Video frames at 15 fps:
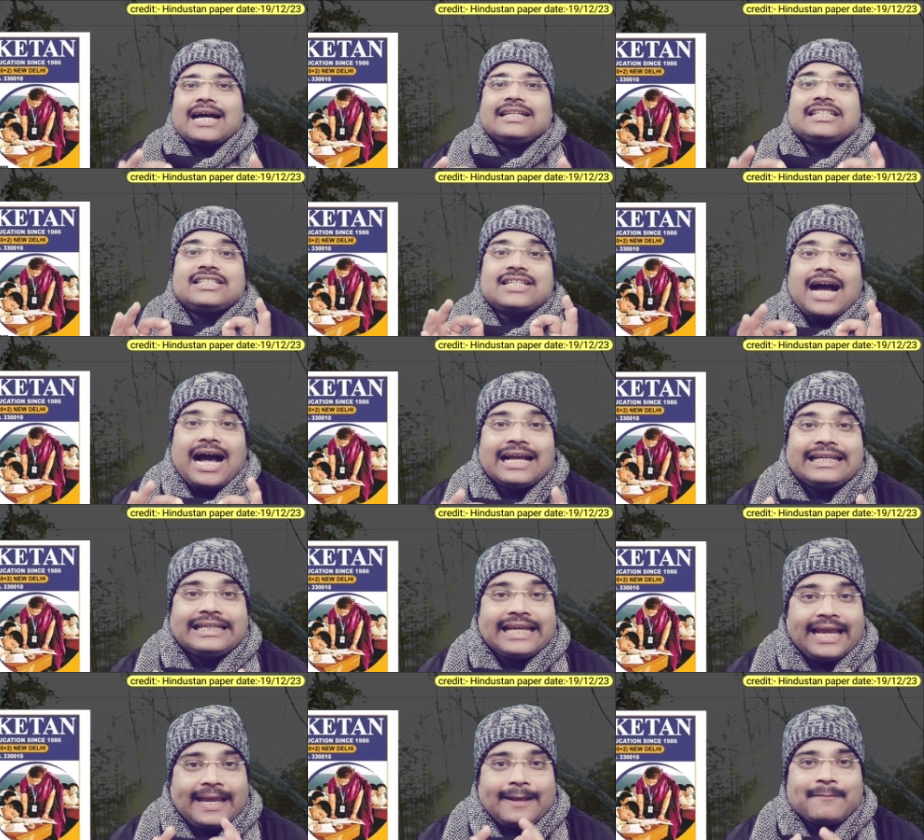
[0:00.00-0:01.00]
जानकारी
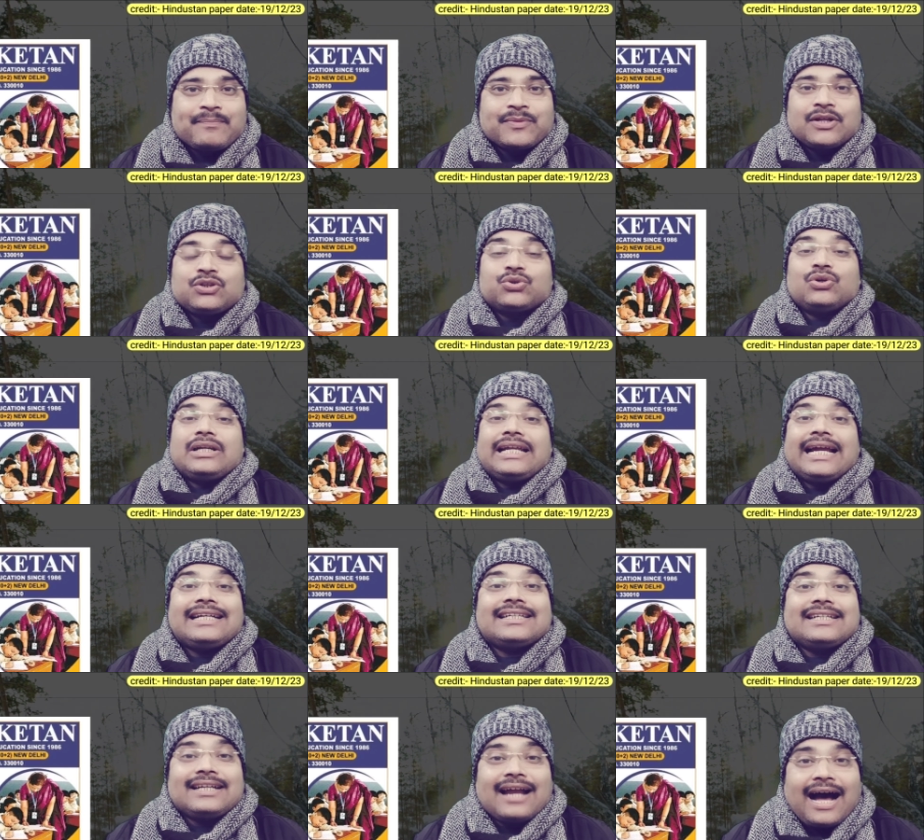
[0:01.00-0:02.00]
चाहिए तो
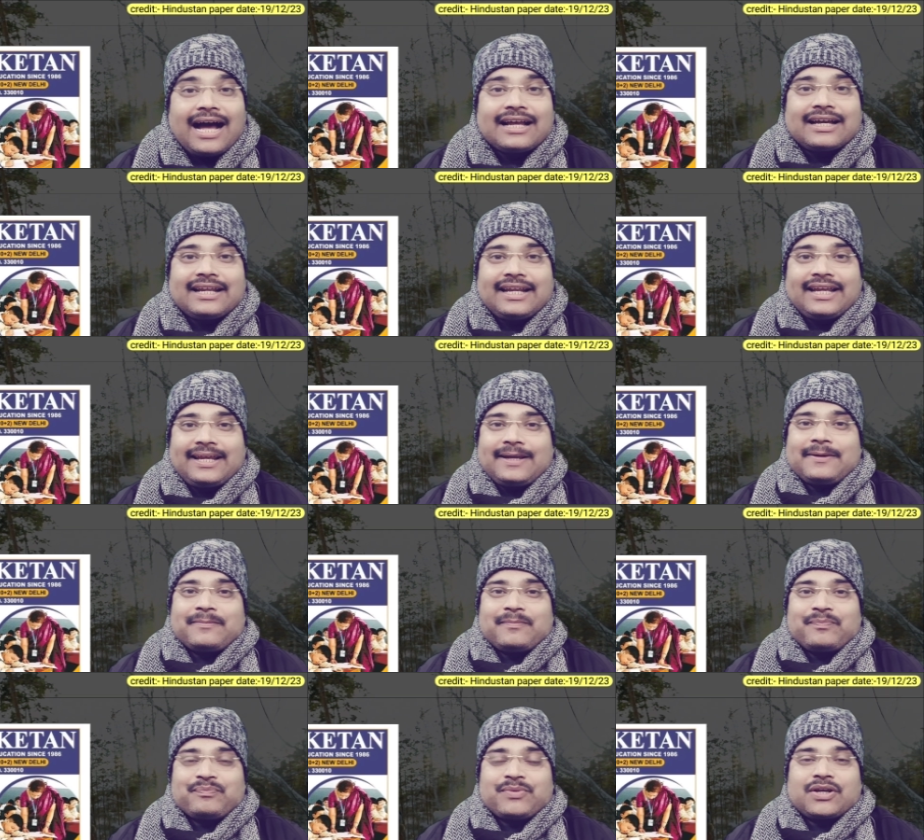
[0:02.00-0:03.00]
लेट ना
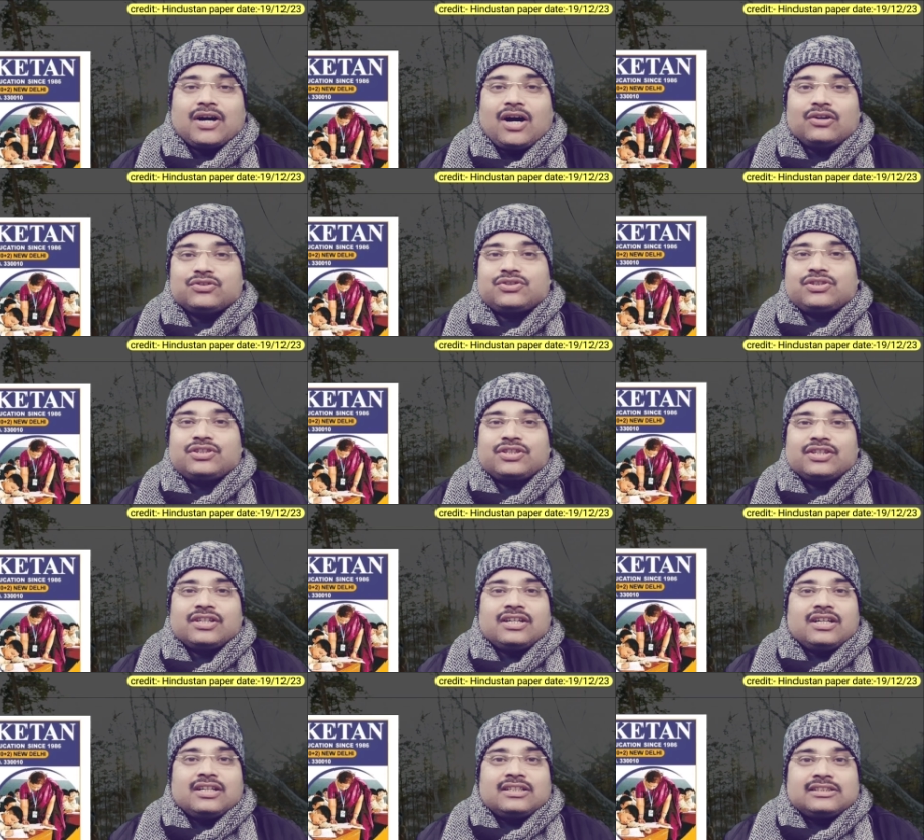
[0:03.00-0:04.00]
करें बिकॉज
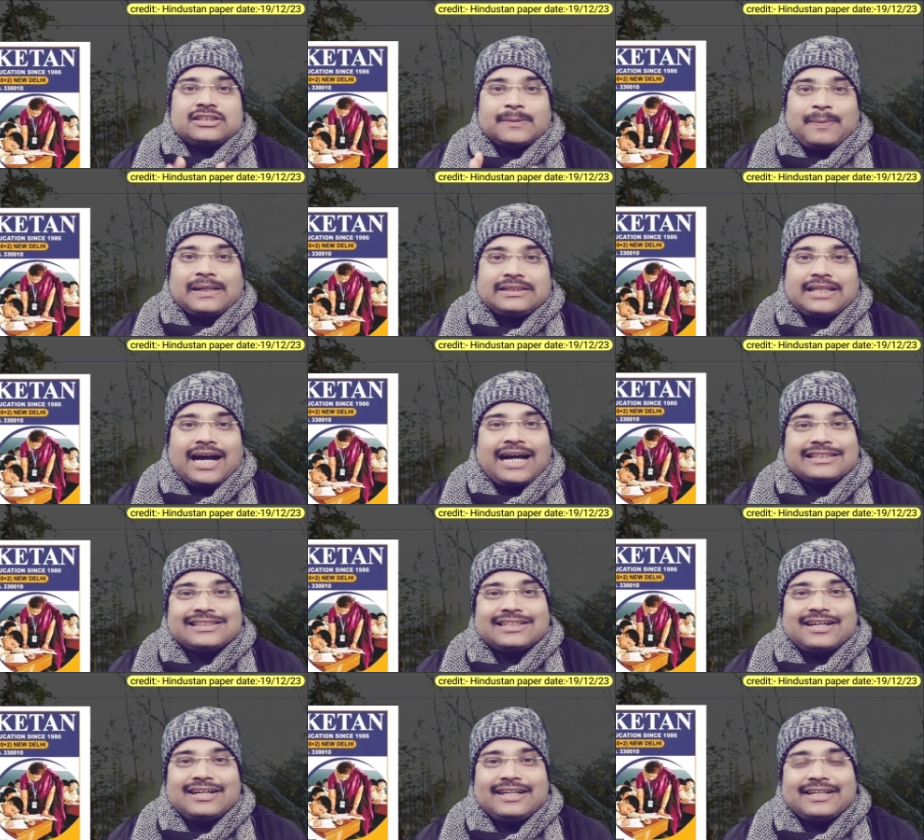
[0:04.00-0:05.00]
सफलता
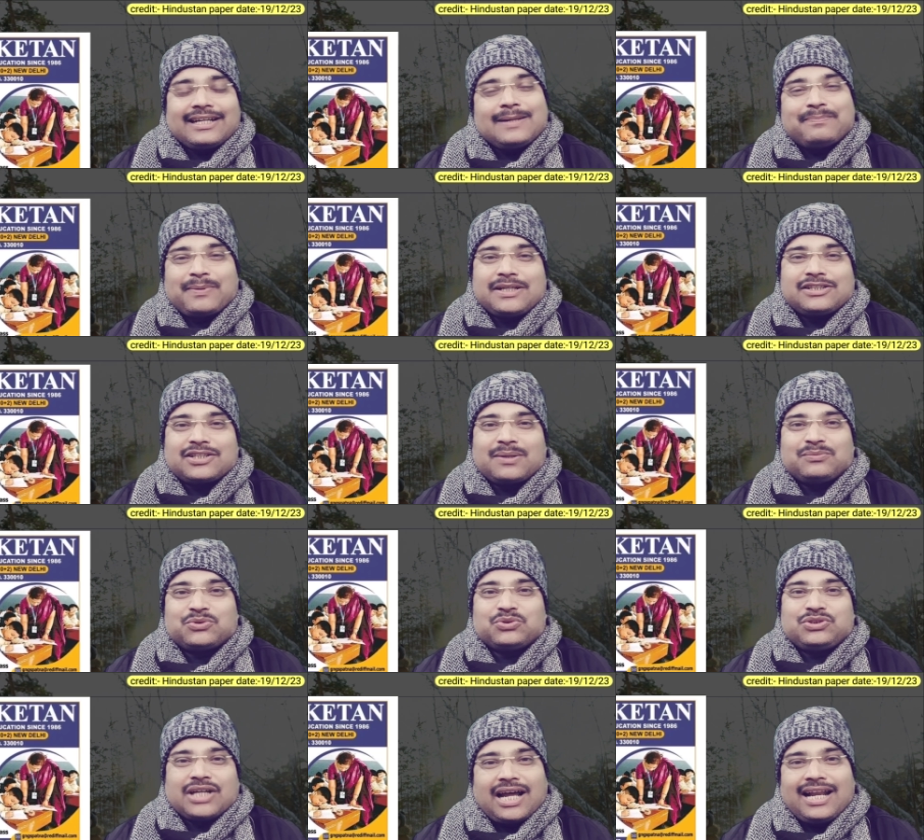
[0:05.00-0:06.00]
हासिल करने के लिए परिश्रम
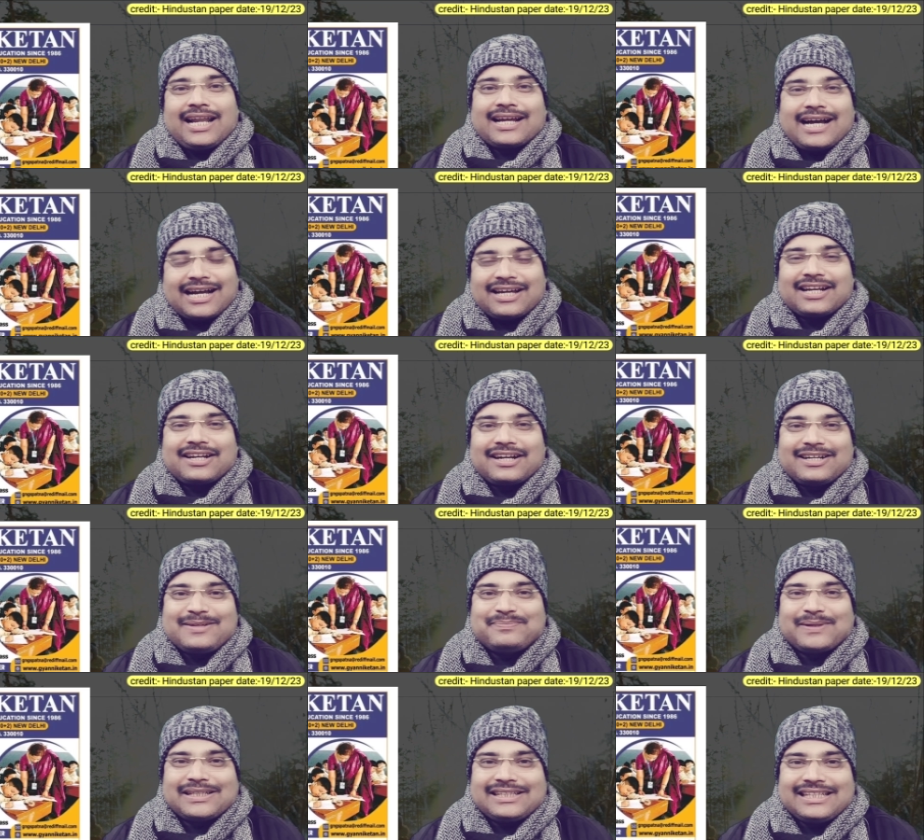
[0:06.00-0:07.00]
तो जान लगा कर
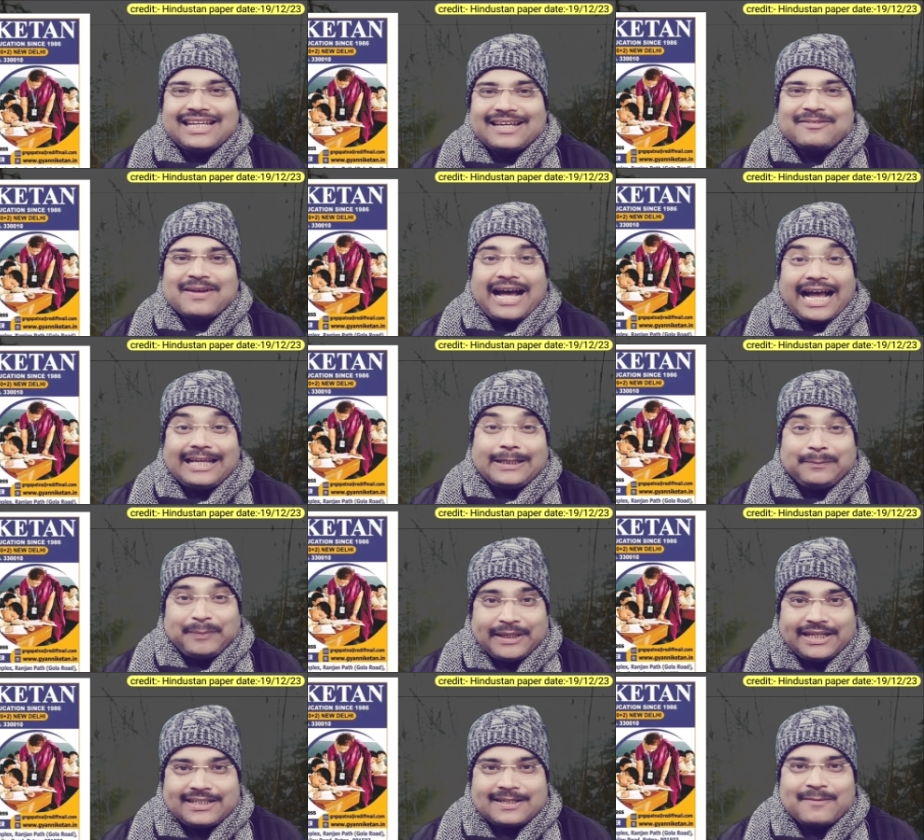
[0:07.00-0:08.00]
करनी पड़ती है आई
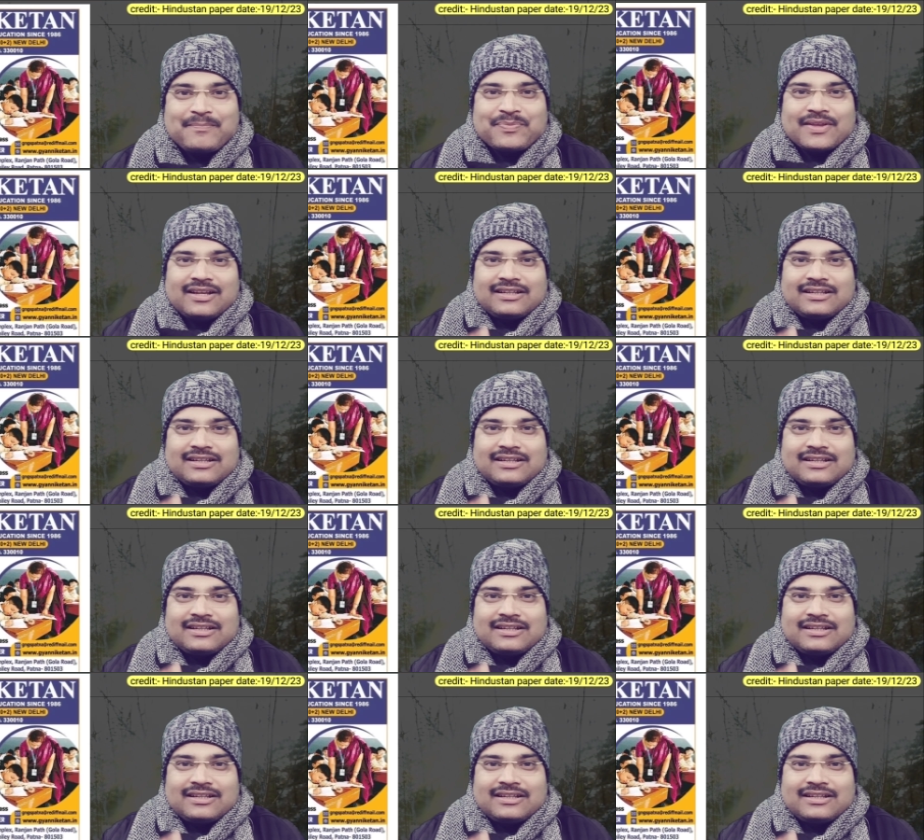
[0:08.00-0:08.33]
रिपीट